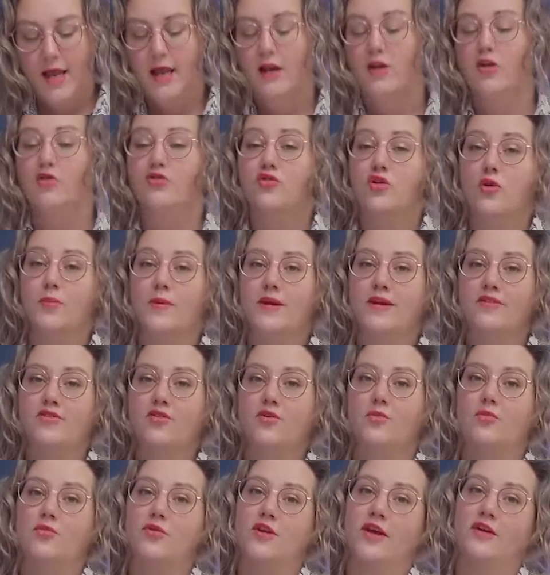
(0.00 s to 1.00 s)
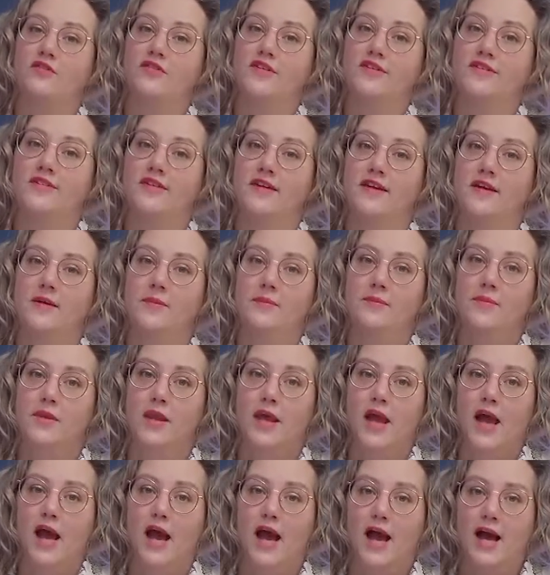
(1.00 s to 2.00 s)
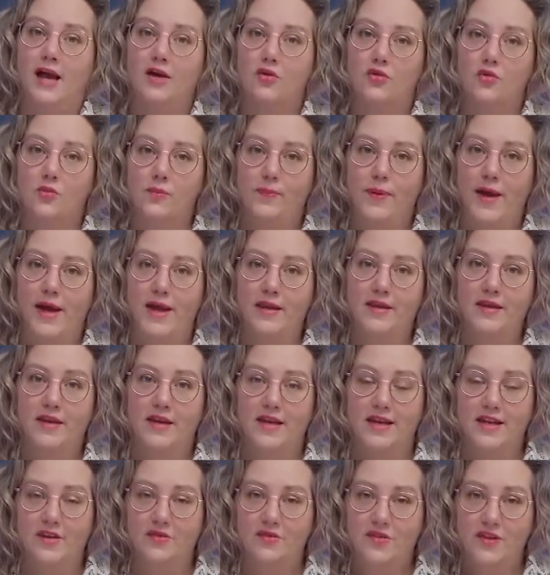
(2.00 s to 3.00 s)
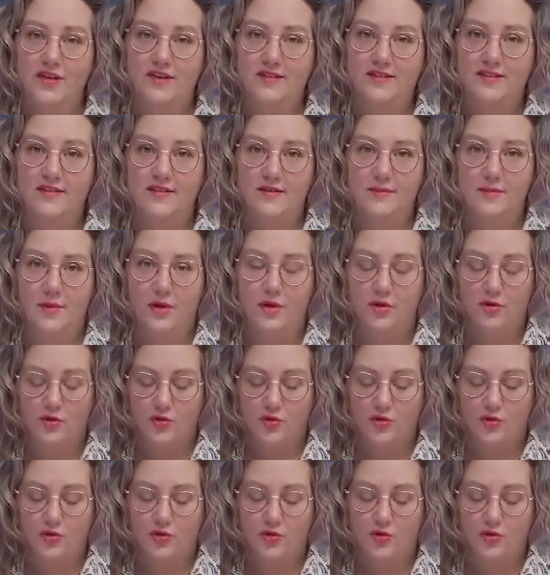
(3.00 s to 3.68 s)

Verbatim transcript: L'entreprise de mon invité accompagne les victimes